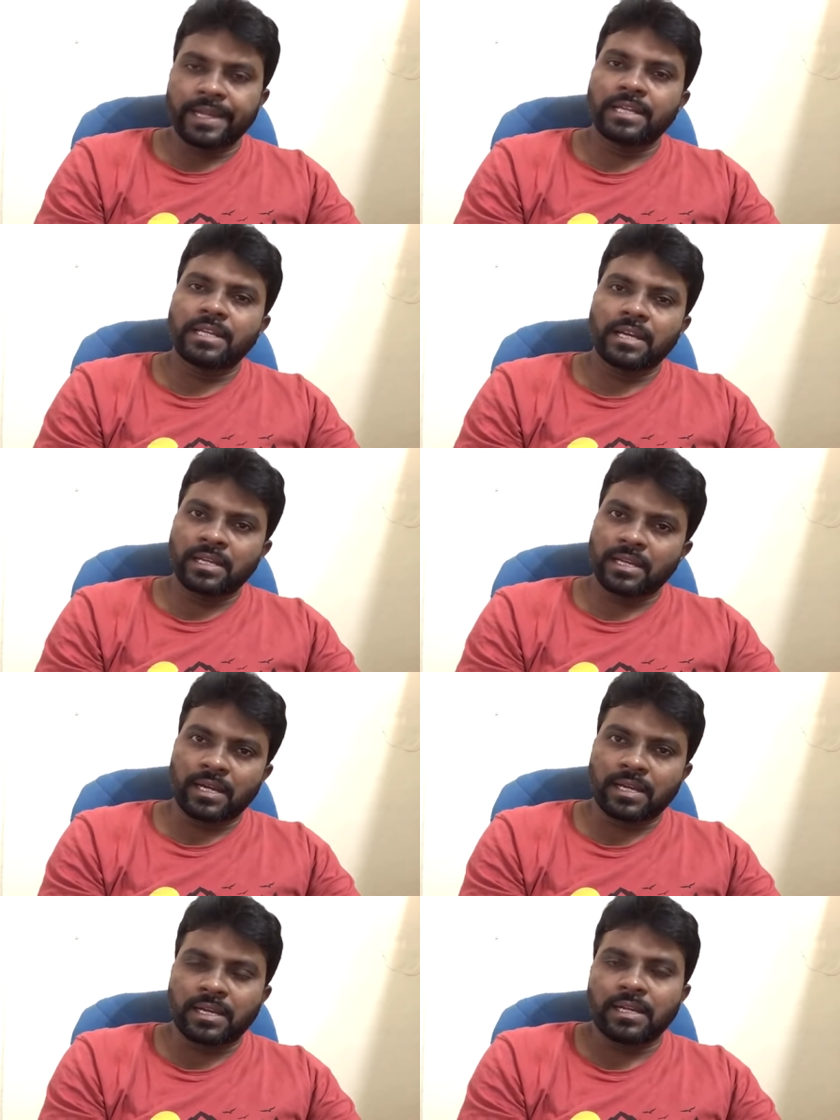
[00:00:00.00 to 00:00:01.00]
అండ్ అంటే
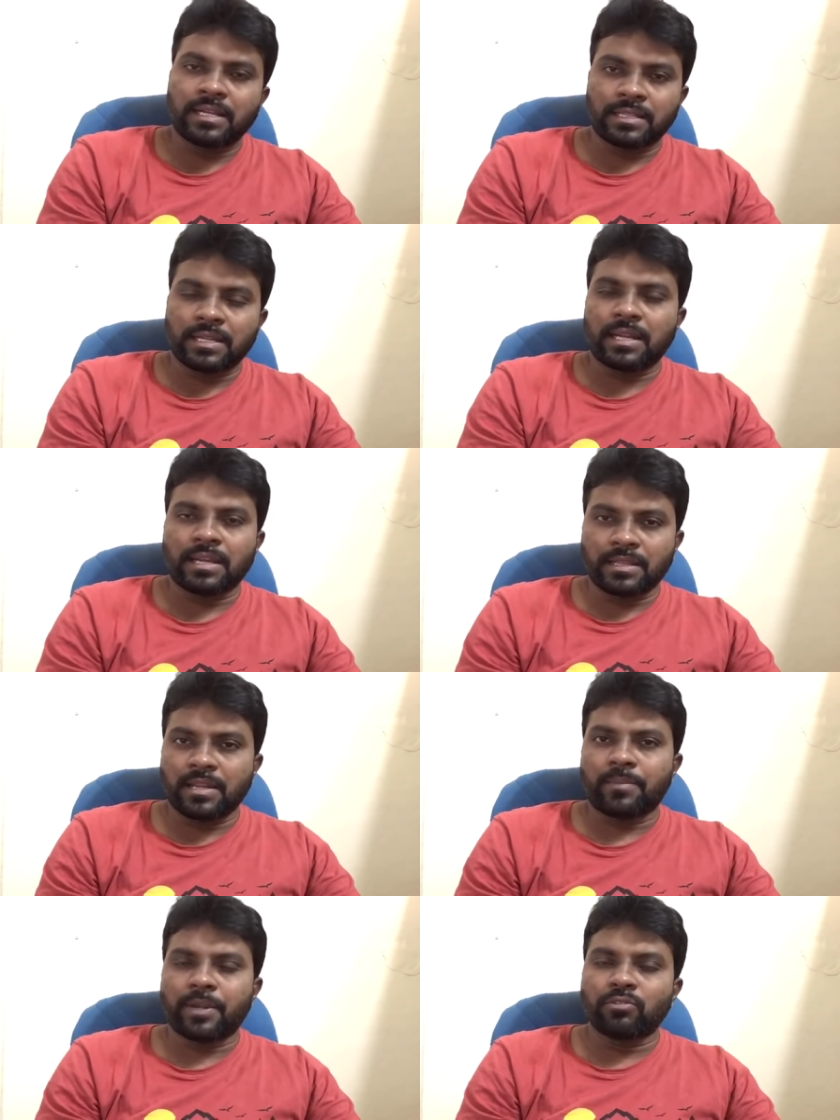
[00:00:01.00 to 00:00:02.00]
అక్కడే తన
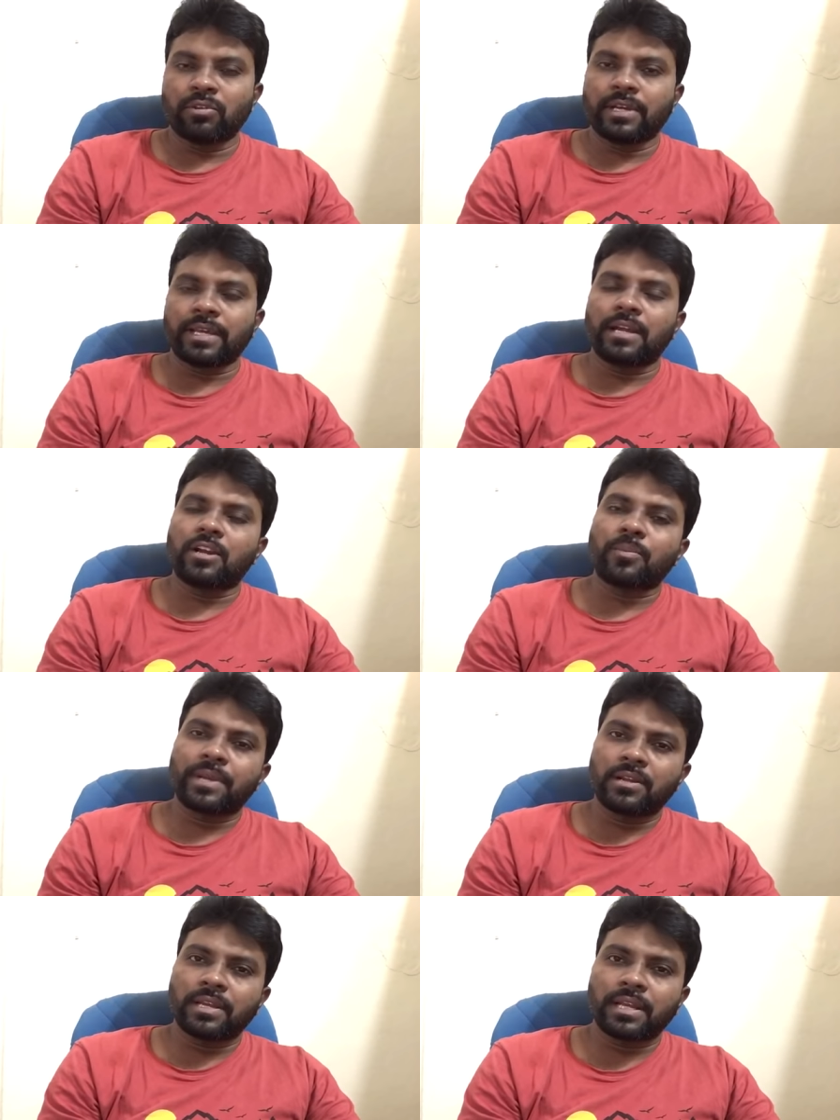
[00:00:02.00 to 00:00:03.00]
తన పరిధిలోకి
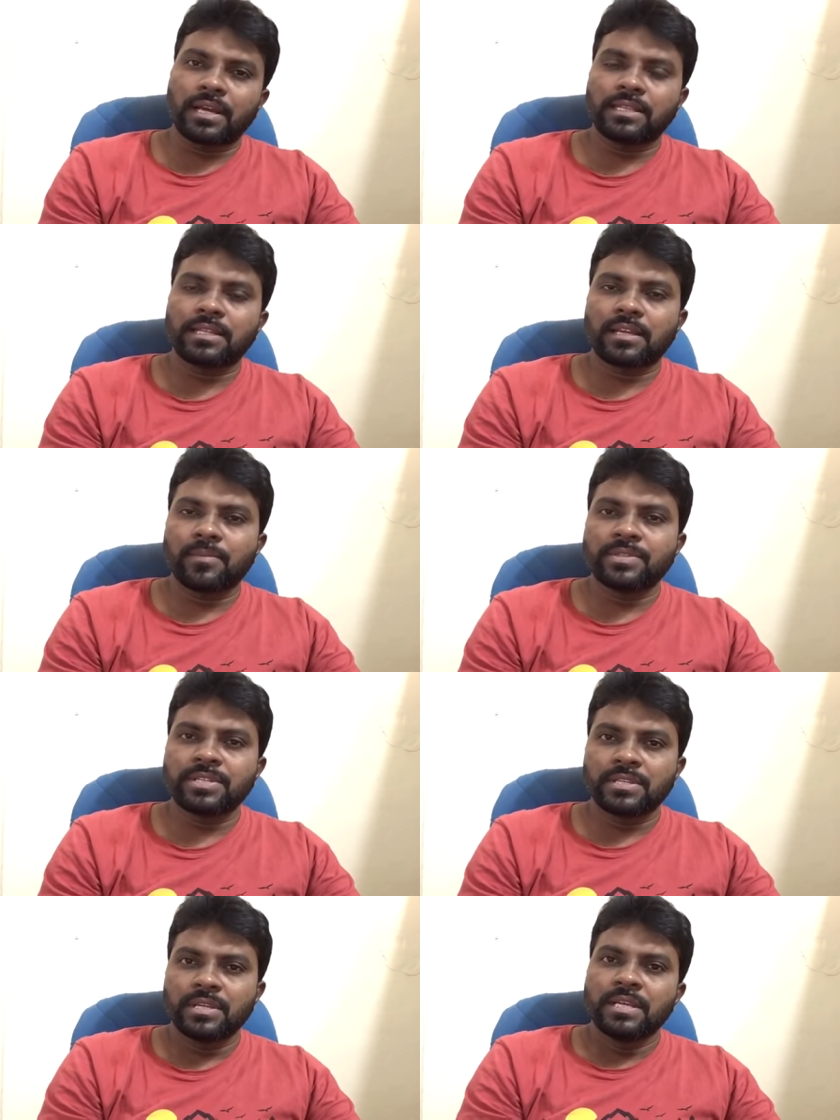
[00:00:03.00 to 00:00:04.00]
రాకపోయినా కనుక
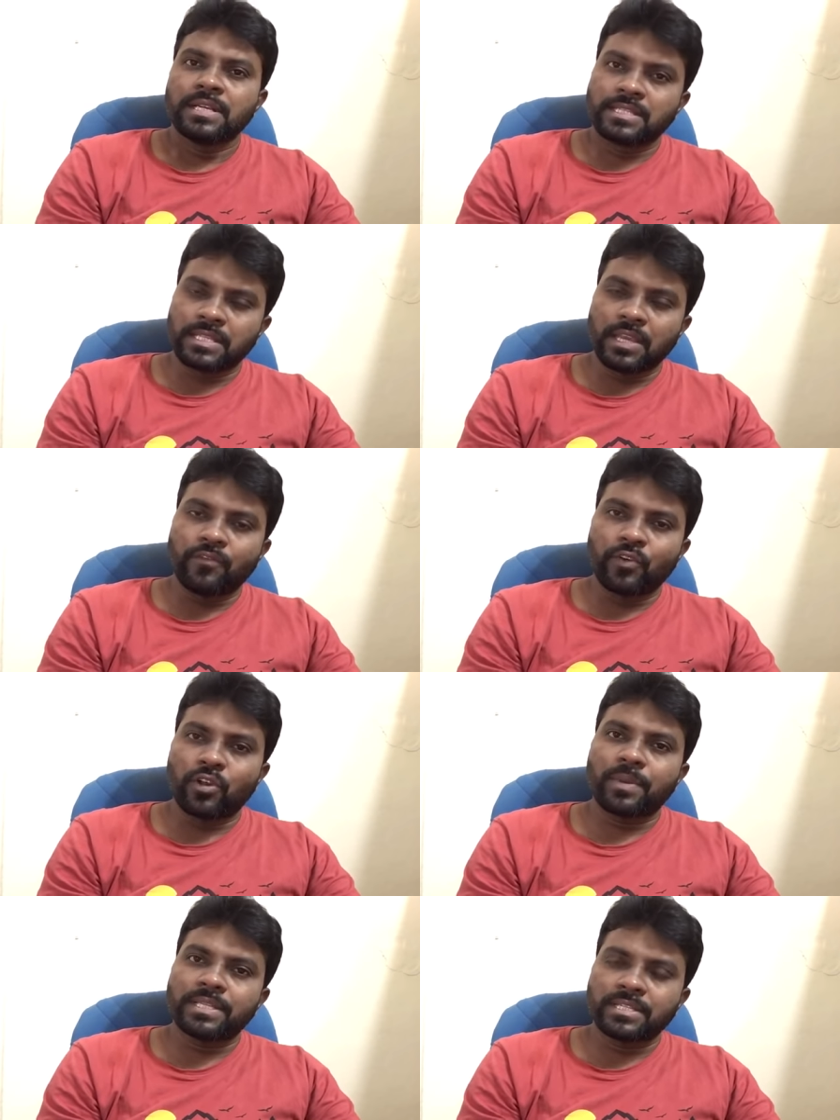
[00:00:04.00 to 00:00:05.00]
అతిక్రమించి
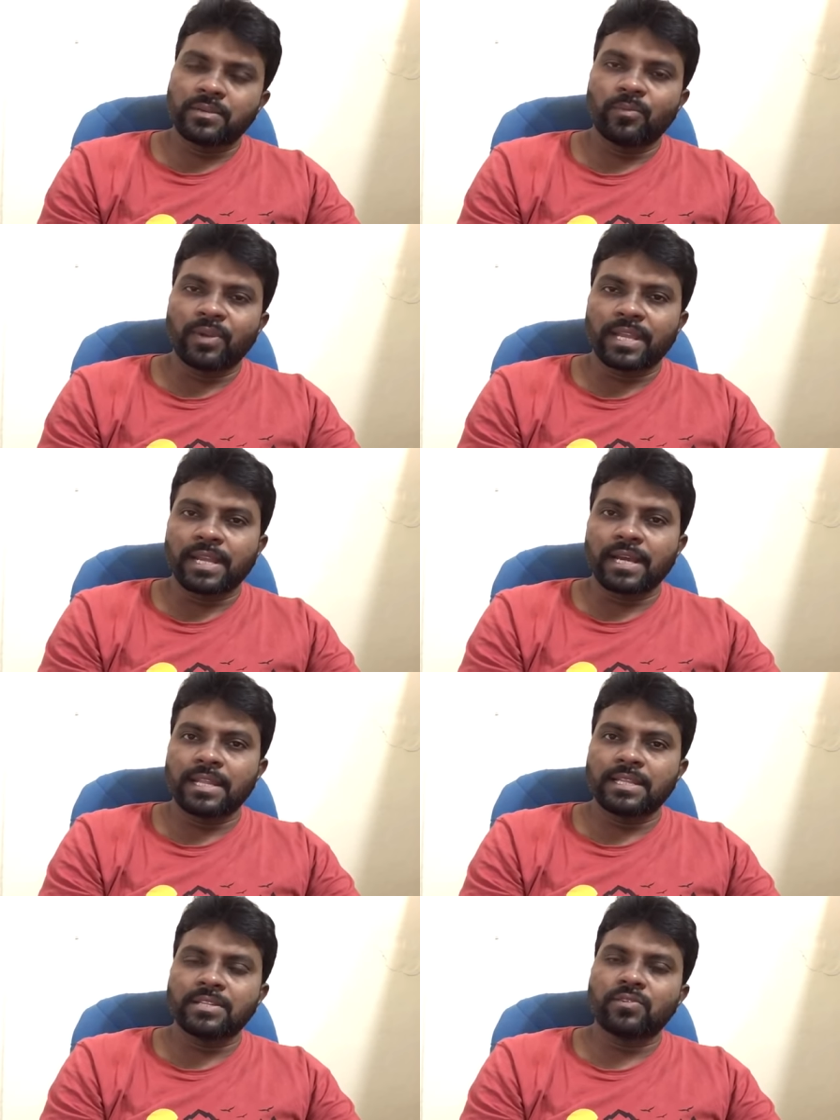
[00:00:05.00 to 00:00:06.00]
సీఎంఓలో పనిచేసే ముఖ్య
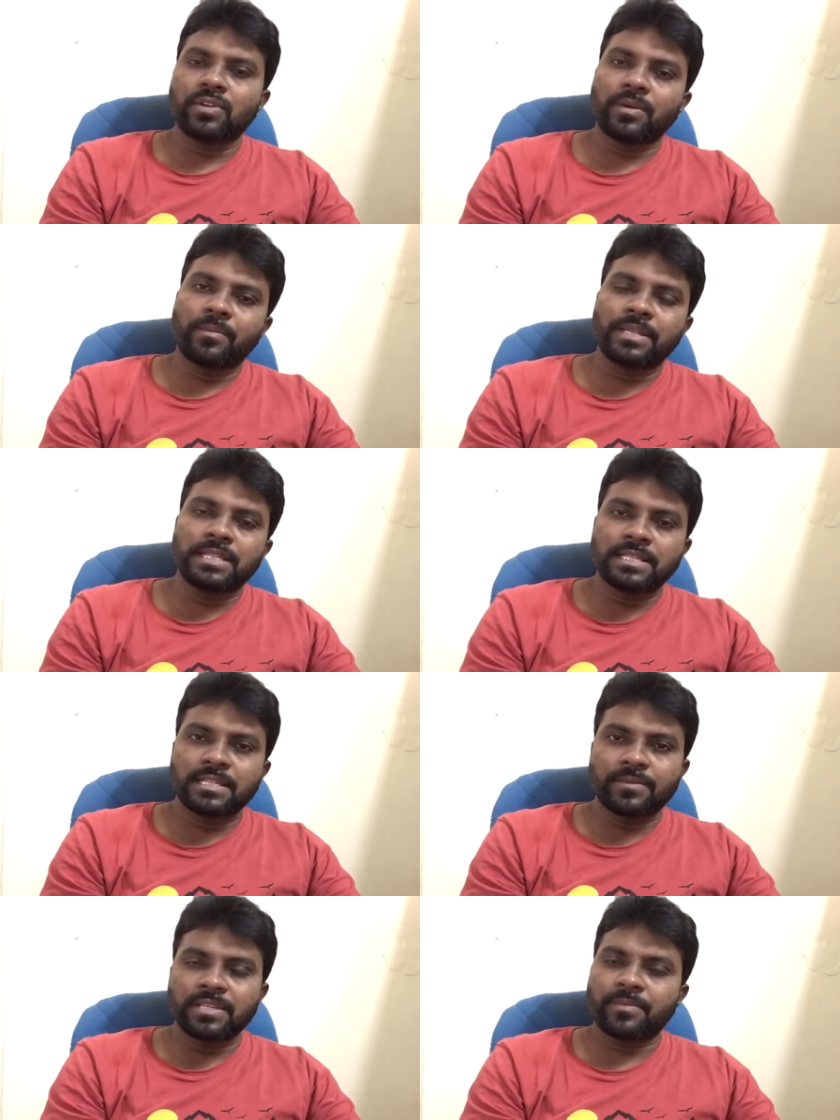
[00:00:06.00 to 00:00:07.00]
కార్యదర్శిని కూడా బదిలీ
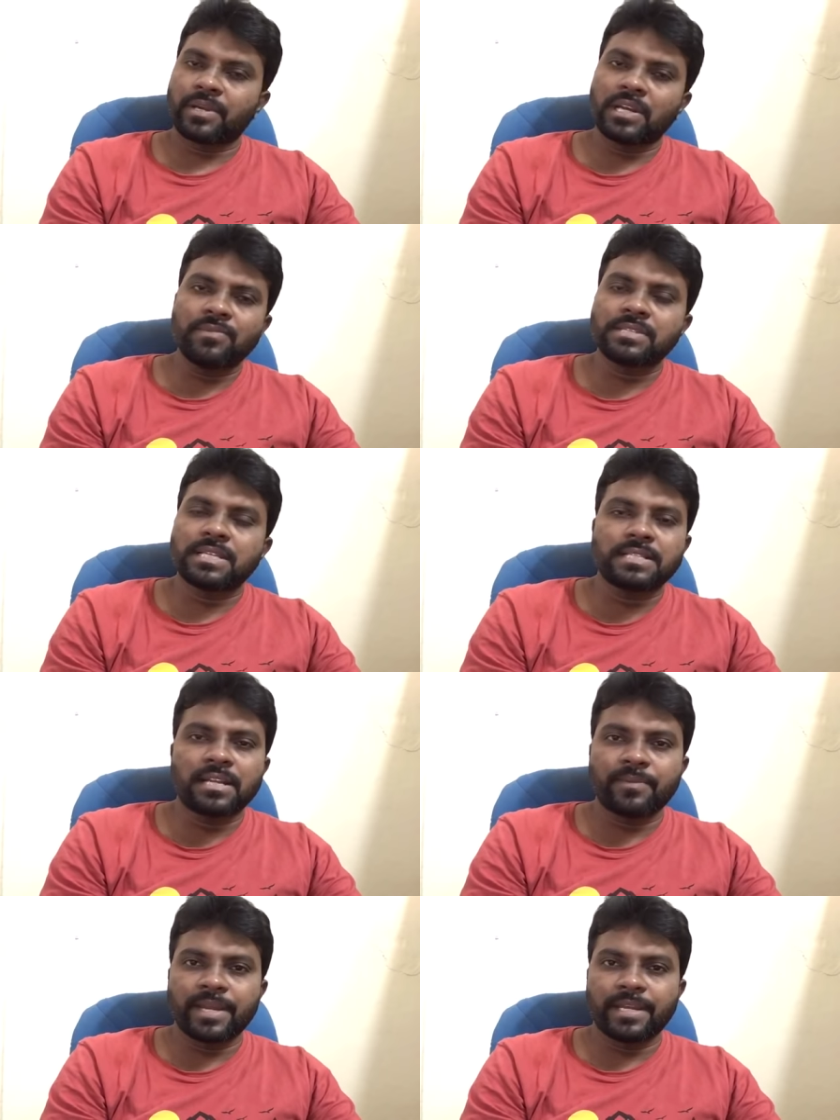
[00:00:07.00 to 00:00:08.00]
చేయమని చెప్పడం
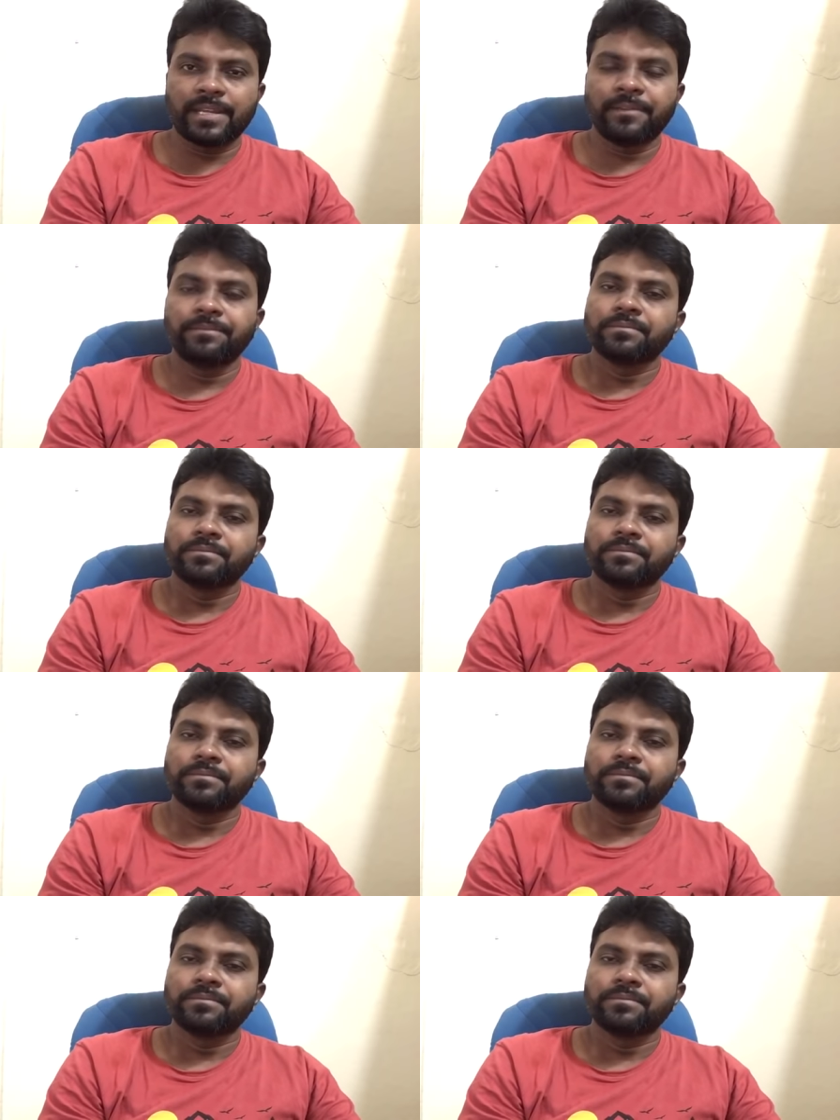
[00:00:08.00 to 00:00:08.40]
సంచలనమే అండ్